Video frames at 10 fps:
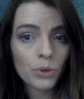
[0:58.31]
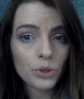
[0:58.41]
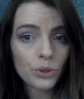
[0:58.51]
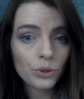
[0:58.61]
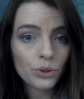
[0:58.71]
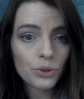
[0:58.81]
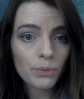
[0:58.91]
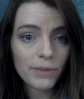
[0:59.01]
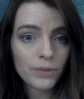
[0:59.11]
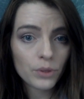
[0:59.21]
osiągnąć
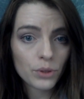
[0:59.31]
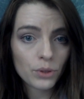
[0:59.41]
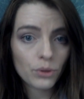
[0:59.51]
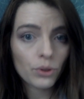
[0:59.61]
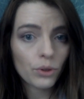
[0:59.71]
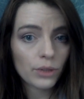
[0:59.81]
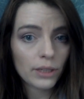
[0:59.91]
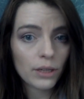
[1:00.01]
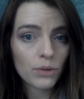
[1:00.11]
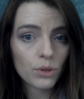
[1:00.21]
pewność co do
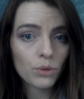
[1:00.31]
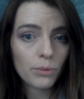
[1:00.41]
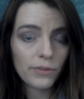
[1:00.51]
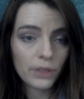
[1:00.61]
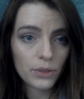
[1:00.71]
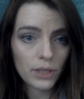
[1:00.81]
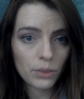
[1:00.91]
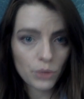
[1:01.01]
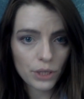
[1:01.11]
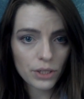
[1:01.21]
dokonania osądu pewnego
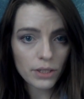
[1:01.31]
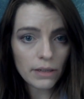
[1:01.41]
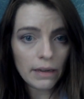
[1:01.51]
stanu rzeczy,